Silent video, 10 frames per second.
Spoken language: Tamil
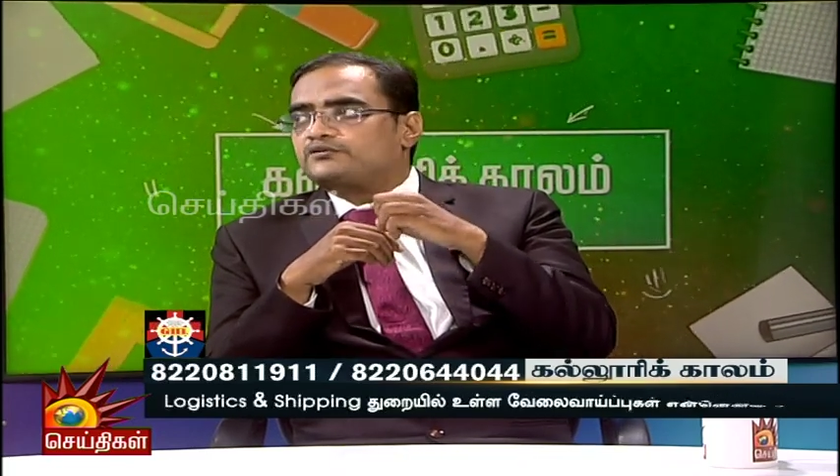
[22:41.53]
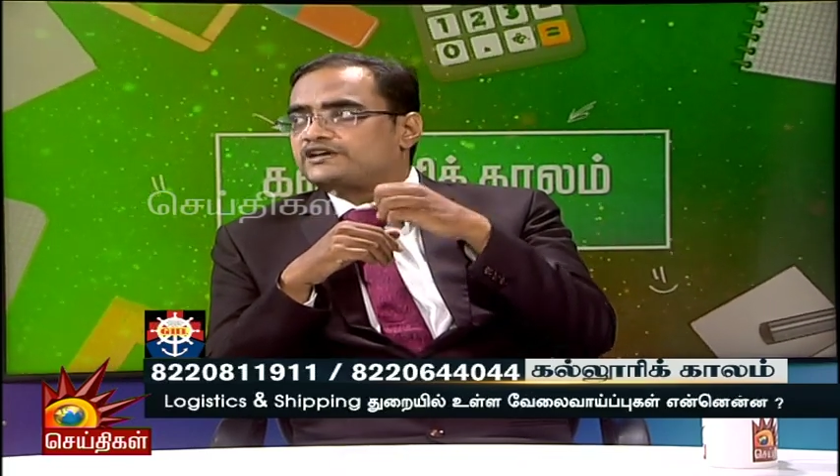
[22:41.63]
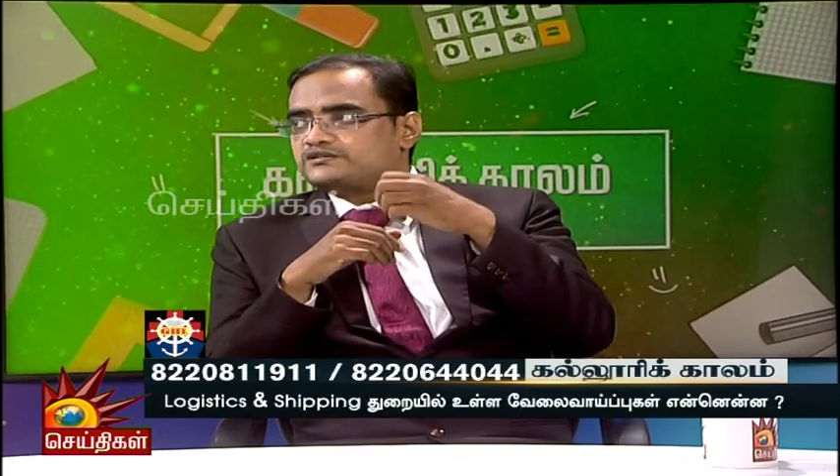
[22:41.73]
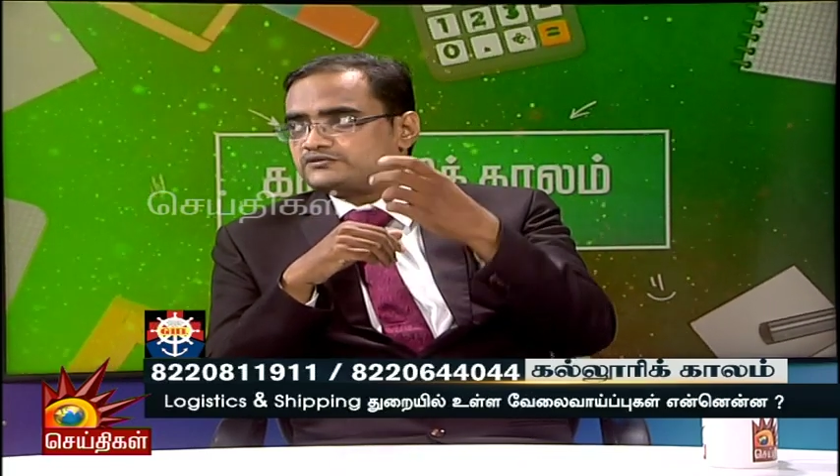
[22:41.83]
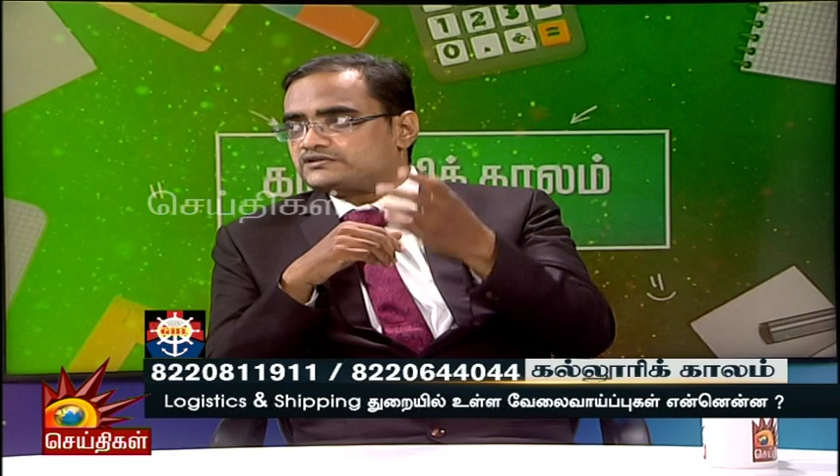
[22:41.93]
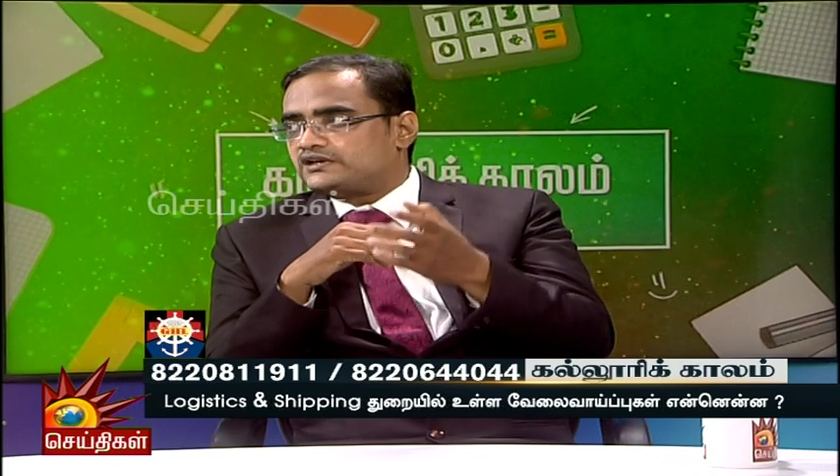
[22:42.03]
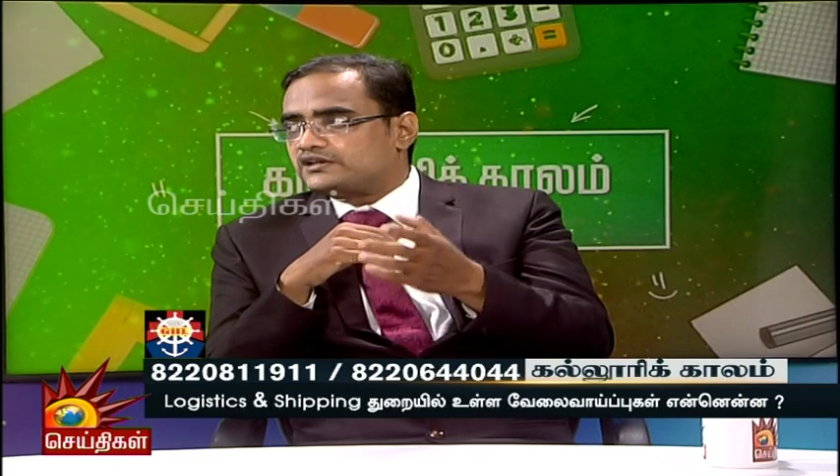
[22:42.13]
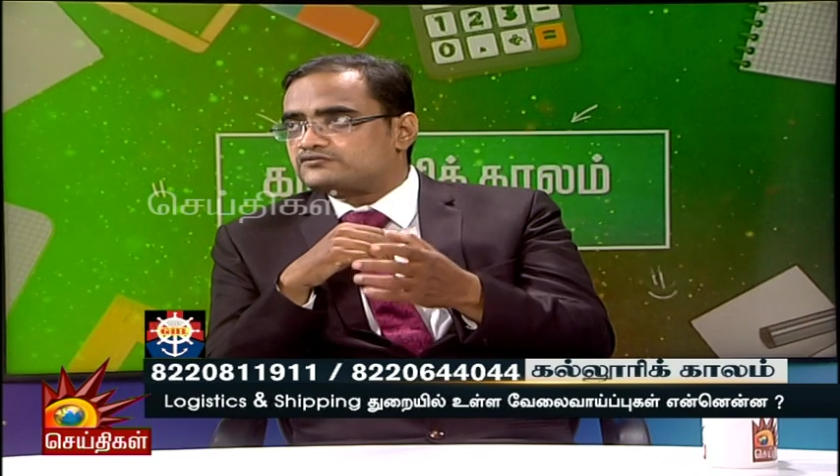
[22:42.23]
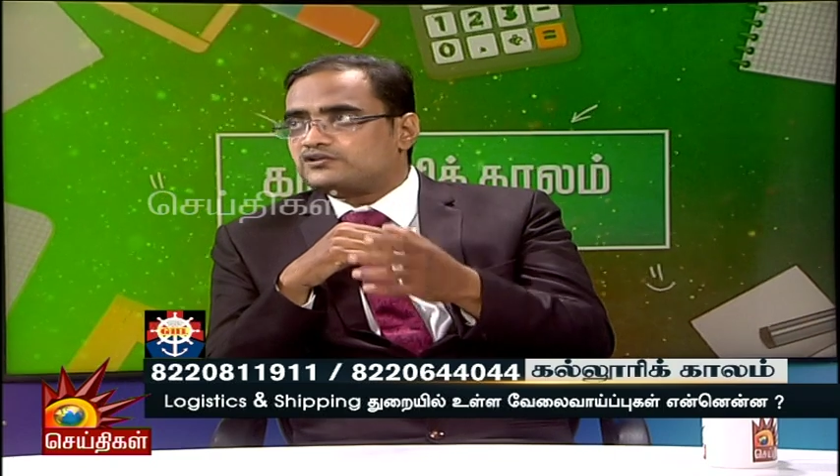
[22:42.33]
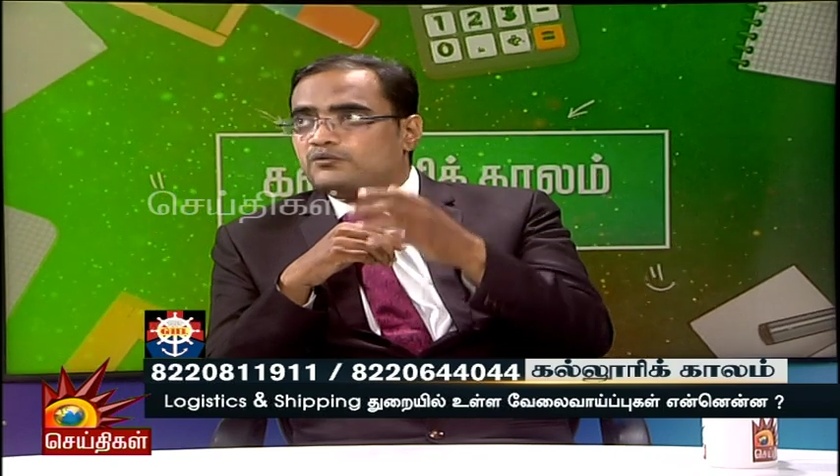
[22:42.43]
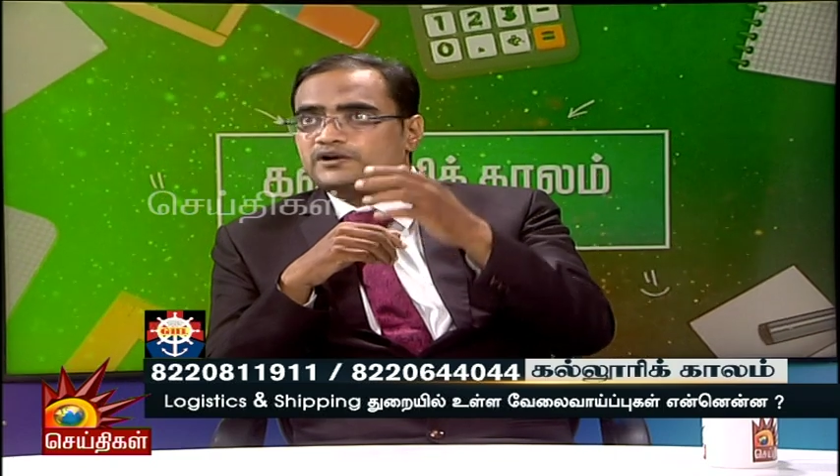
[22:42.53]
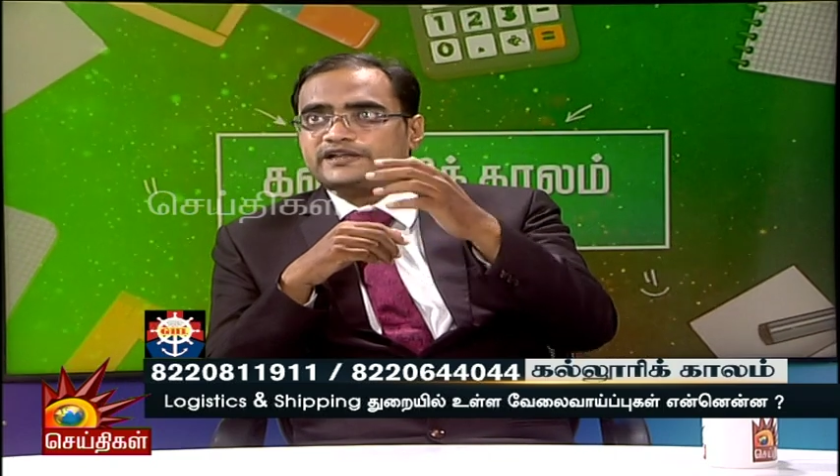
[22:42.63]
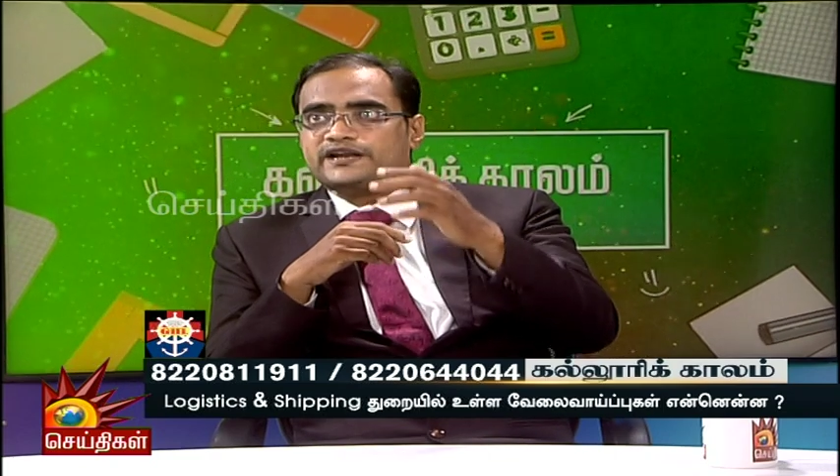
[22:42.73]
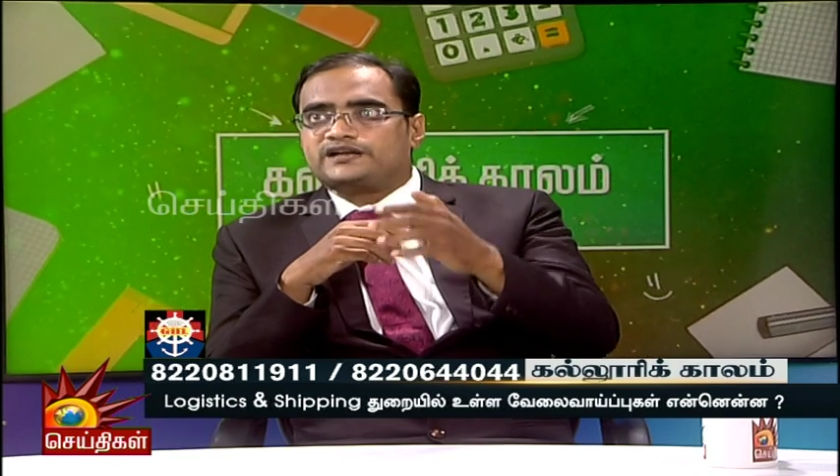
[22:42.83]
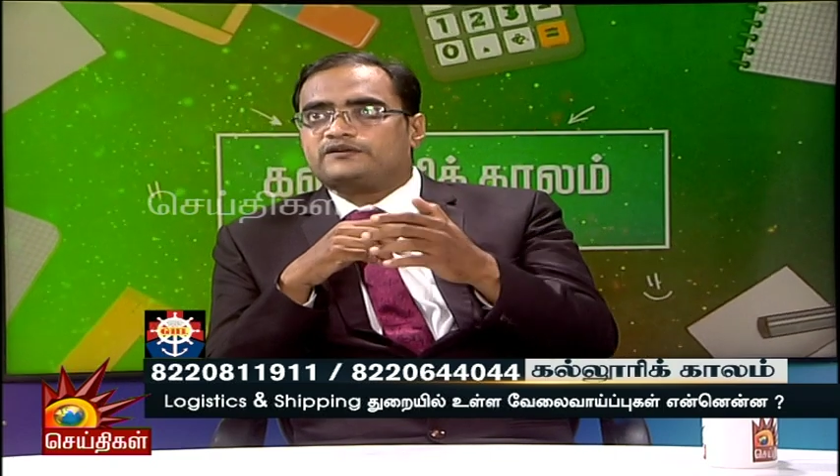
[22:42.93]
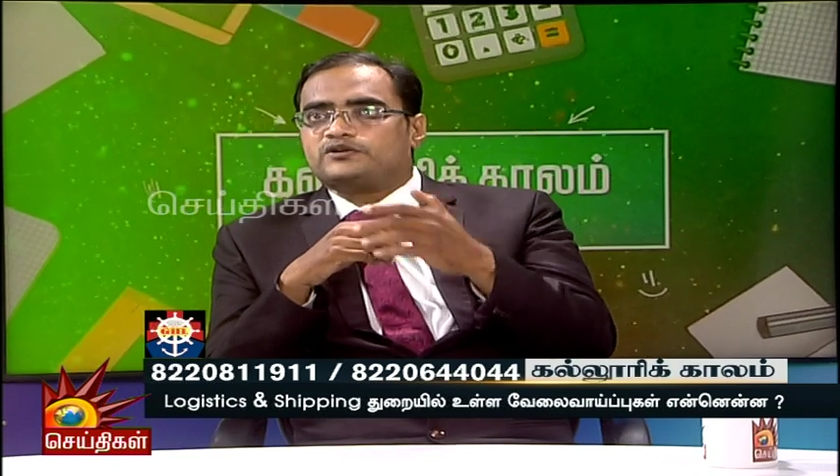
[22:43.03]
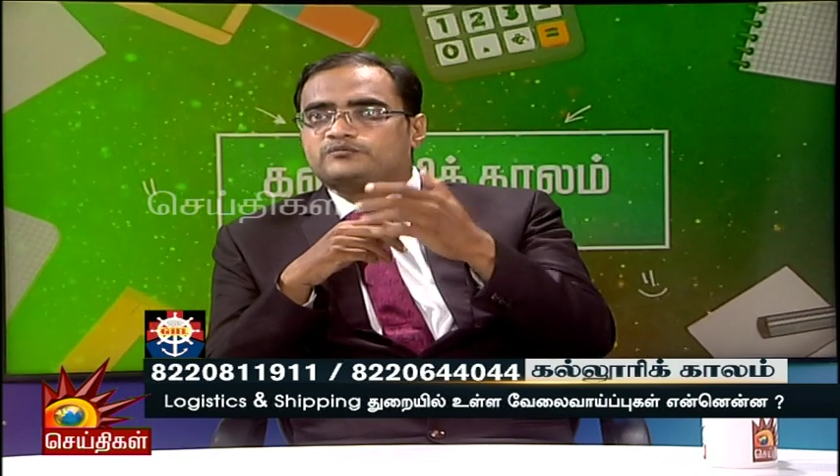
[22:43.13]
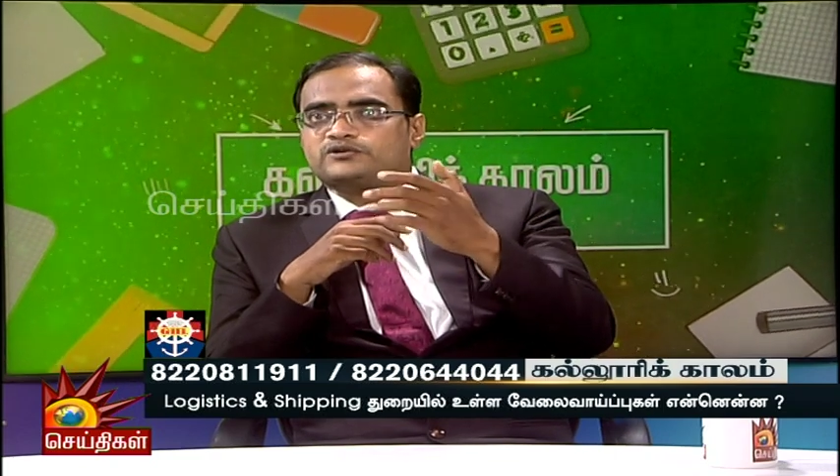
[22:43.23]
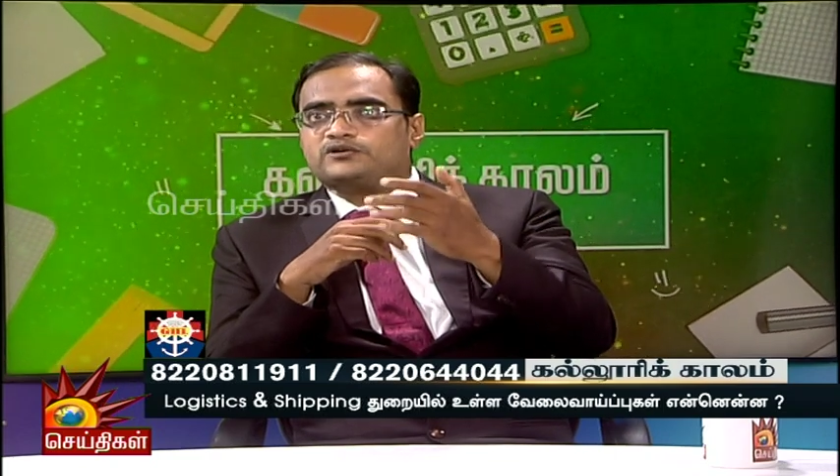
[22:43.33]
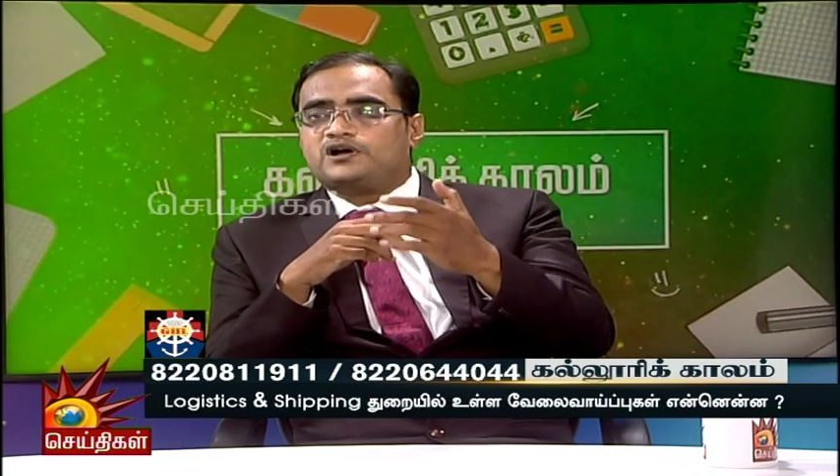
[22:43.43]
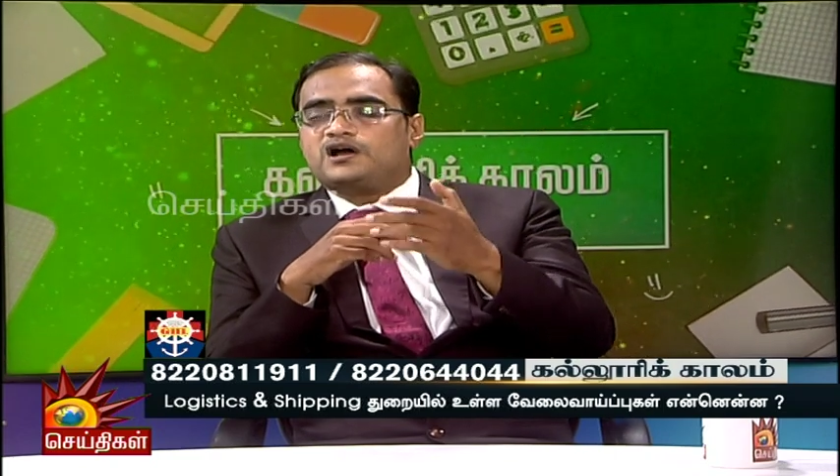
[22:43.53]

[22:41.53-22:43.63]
ஒரு எக்ஸ்போஷர் கிடைக்கும் ஸோ அவங்களே டேரெக்டாக வரும்போது